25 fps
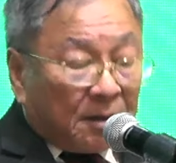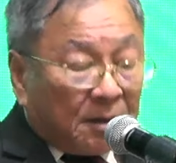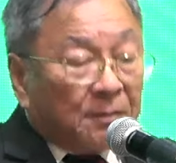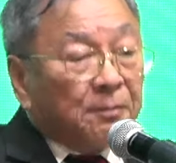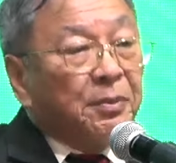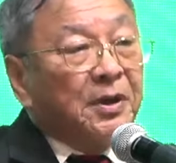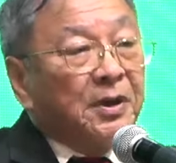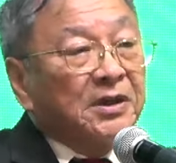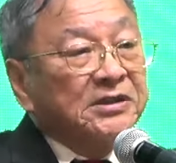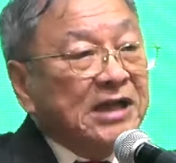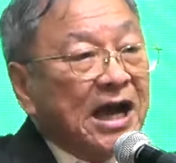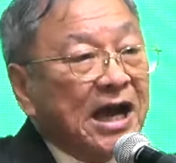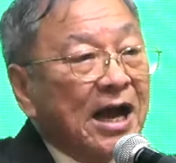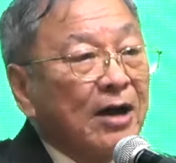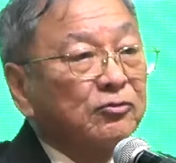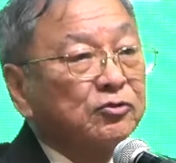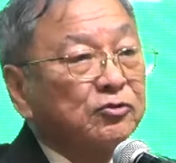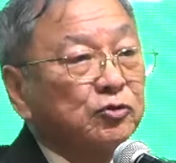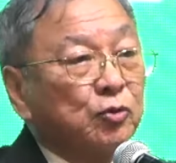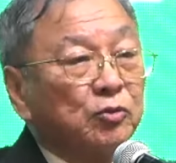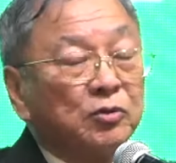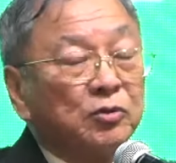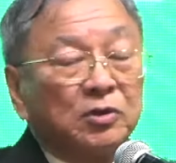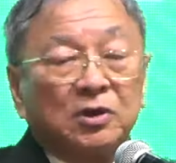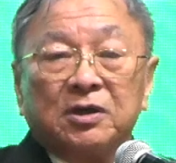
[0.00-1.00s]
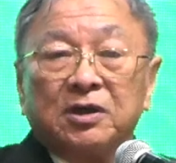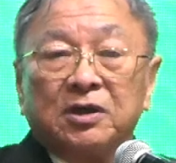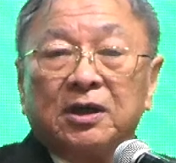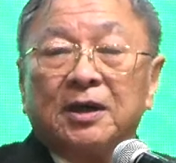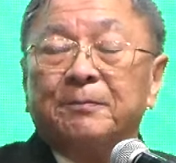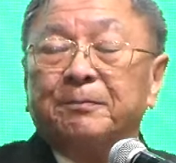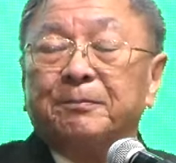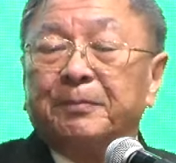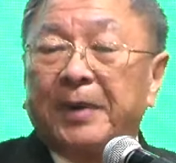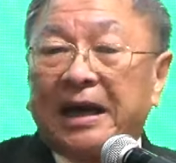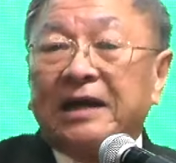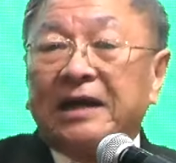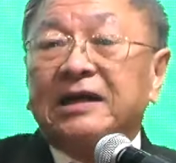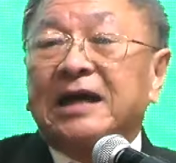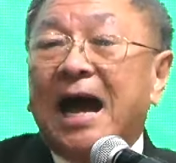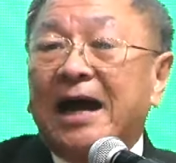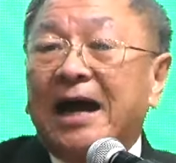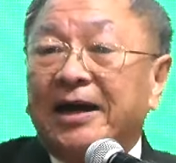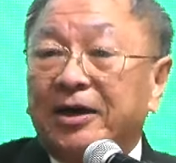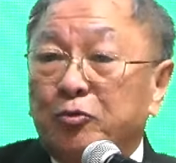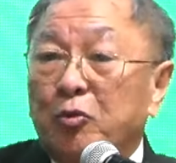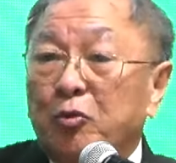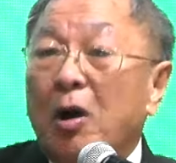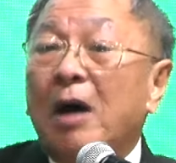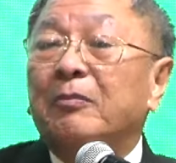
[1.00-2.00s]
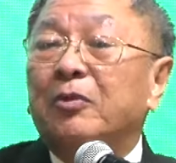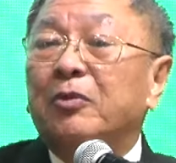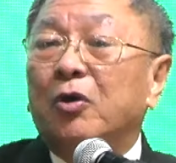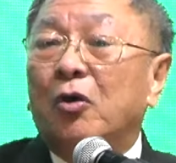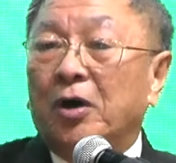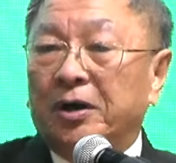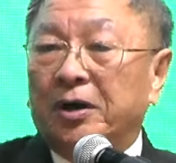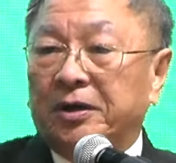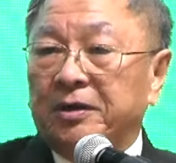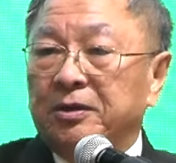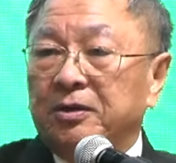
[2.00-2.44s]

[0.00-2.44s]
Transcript: พระเจ้าทรงเริ่มแผนการในความรอด